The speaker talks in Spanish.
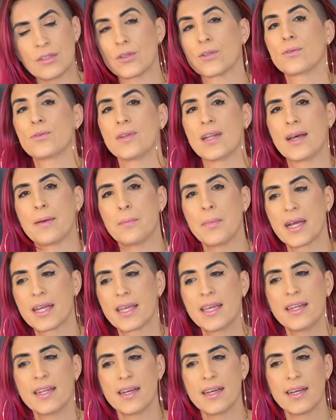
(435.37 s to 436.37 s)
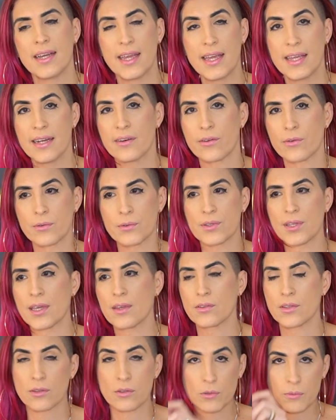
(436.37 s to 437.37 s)
Eso es una máquina en Rusia
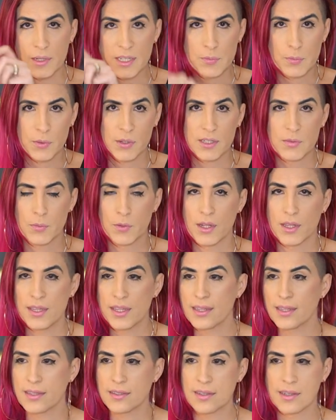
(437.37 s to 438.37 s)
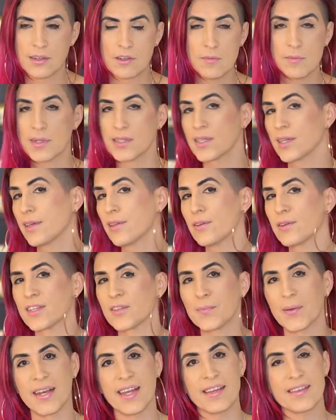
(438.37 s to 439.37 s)
donde tú vas, pones moneditas y compras seguidores
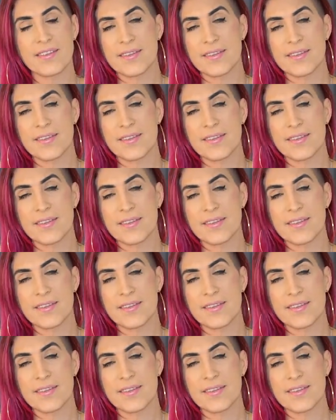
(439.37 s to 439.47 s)
para